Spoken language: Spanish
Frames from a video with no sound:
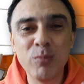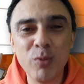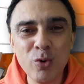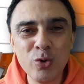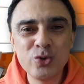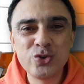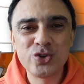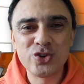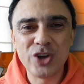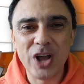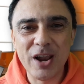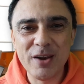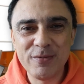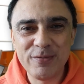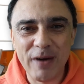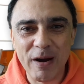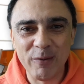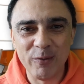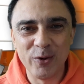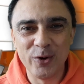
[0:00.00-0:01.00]
busca el
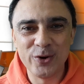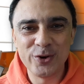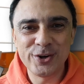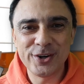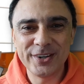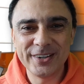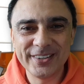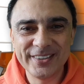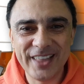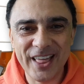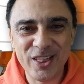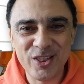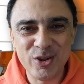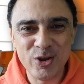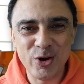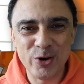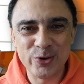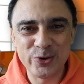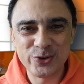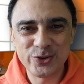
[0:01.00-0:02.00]
favor de
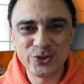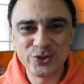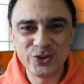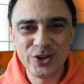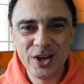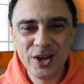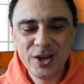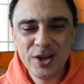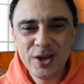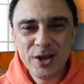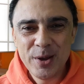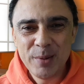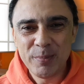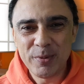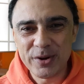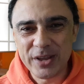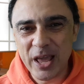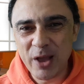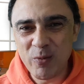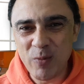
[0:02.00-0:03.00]
Dios.
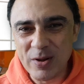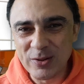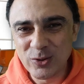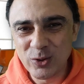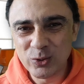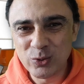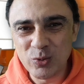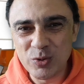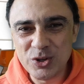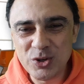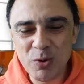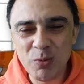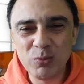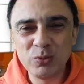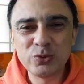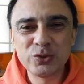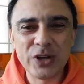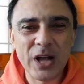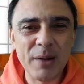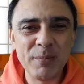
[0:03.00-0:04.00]
Porque cuando tú y yo
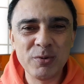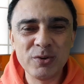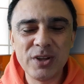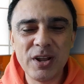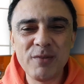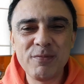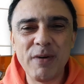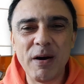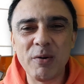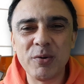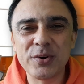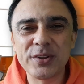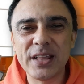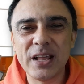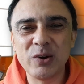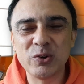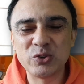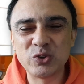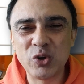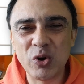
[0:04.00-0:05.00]
buscamos el favor de
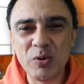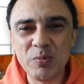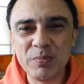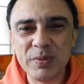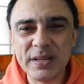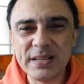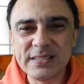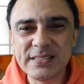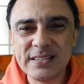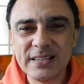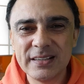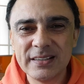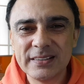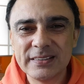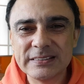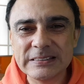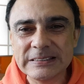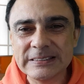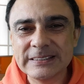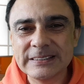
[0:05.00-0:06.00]
los hombres,
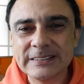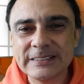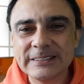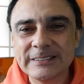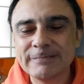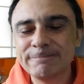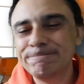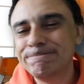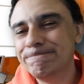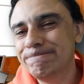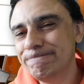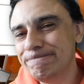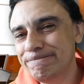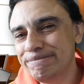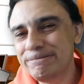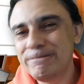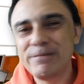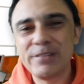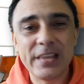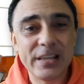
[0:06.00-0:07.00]

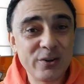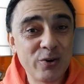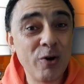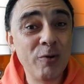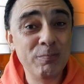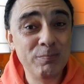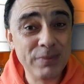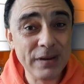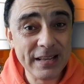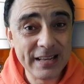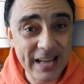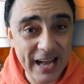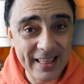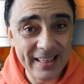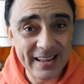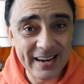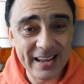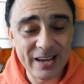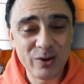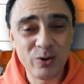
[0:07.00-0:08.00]
hmm,
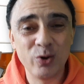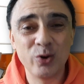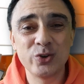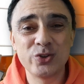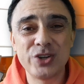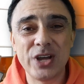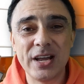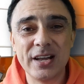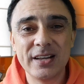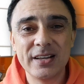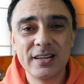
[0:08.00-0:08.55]
complicada la cosa.